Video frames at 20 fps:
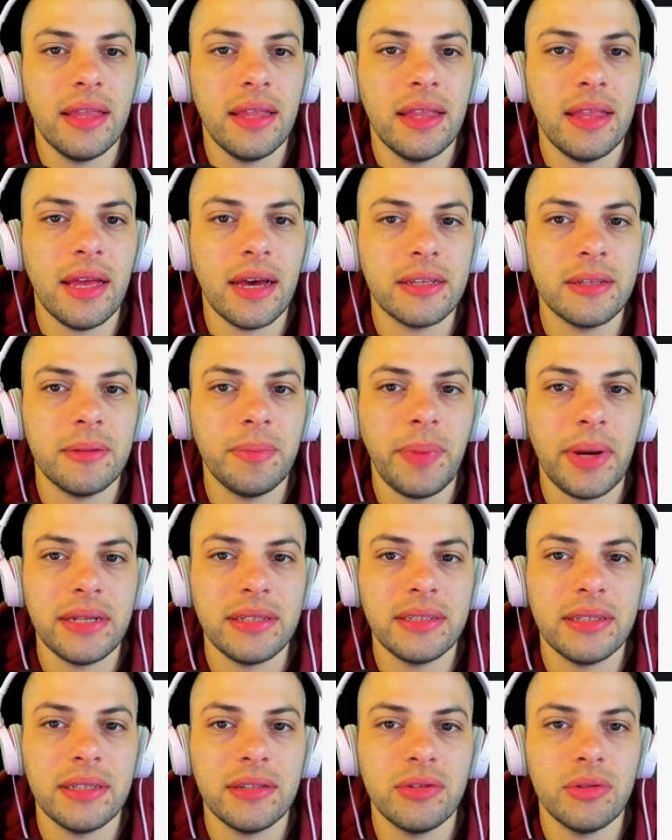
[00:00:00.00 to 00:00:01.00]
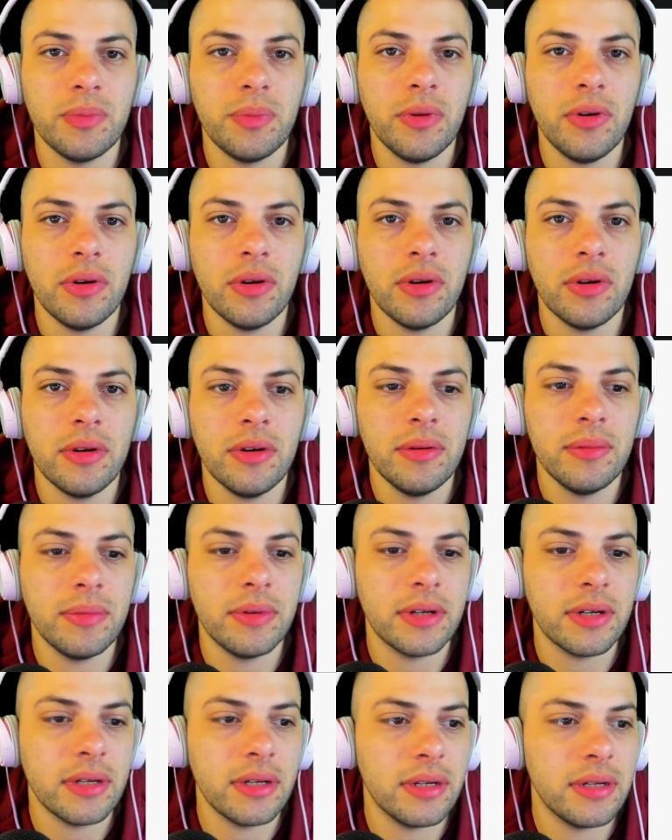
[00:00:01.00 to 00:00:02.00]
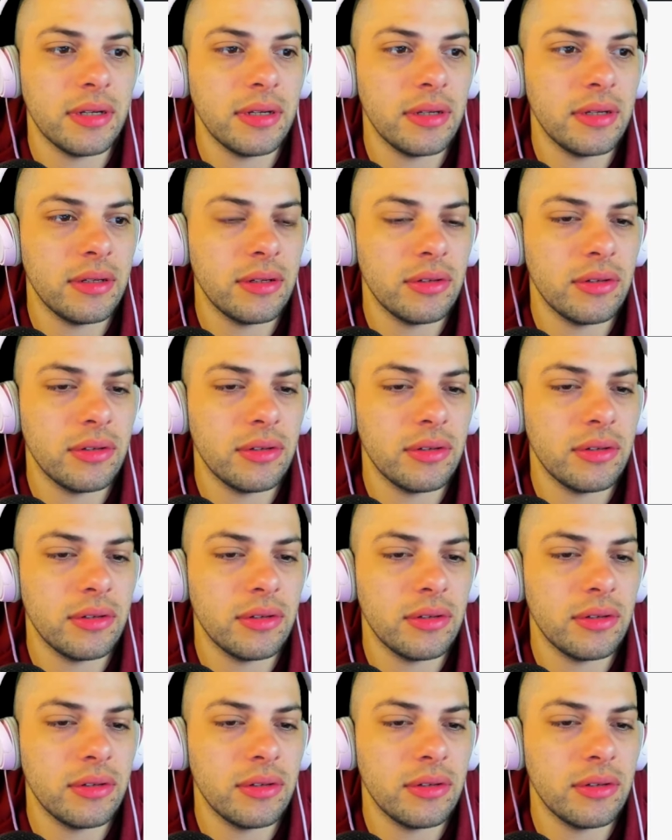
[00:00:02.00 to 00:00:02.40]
de ActPass, supongo, ¿no? Porque